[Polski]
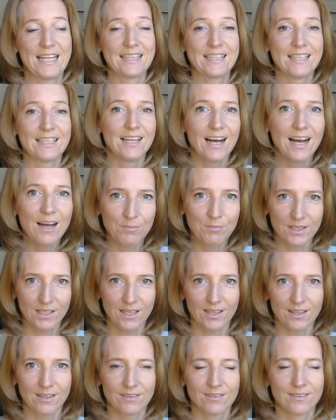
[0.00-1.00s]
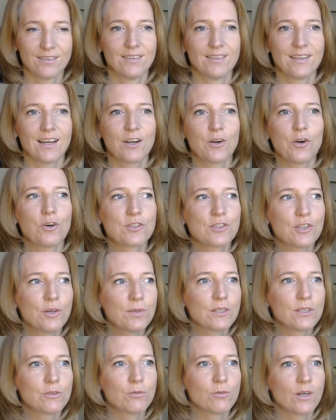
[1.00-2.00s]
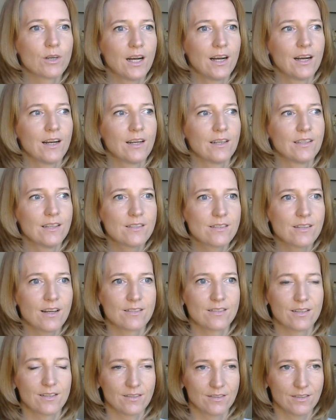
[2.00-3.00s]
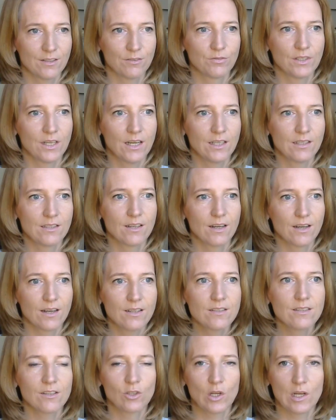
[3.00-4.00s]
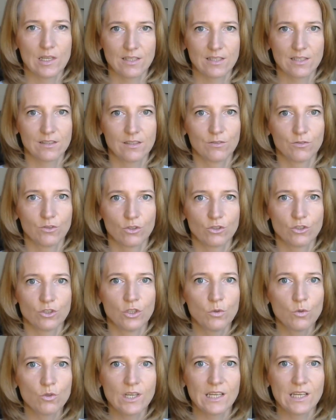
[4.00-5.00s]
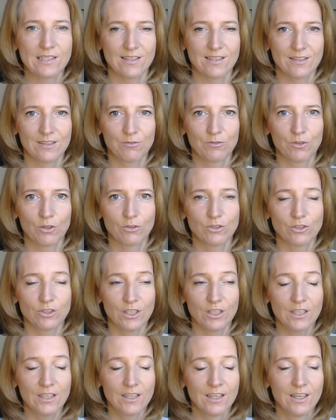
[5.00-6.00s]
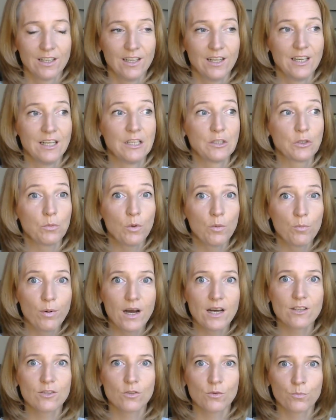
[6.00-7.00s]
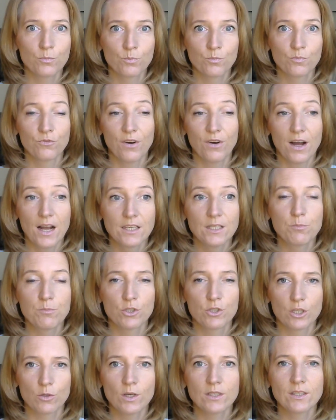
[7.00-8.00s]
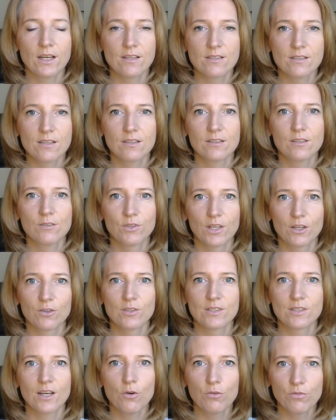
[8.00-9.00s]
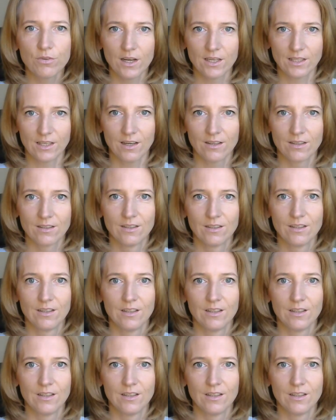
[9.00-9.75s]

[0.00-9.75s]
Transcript: Dla mnie, jako osoby, która jest asertywna i zachęca do asertywności, uczy asertywności, to był bardzo fajny przykład asertywnego zachowania.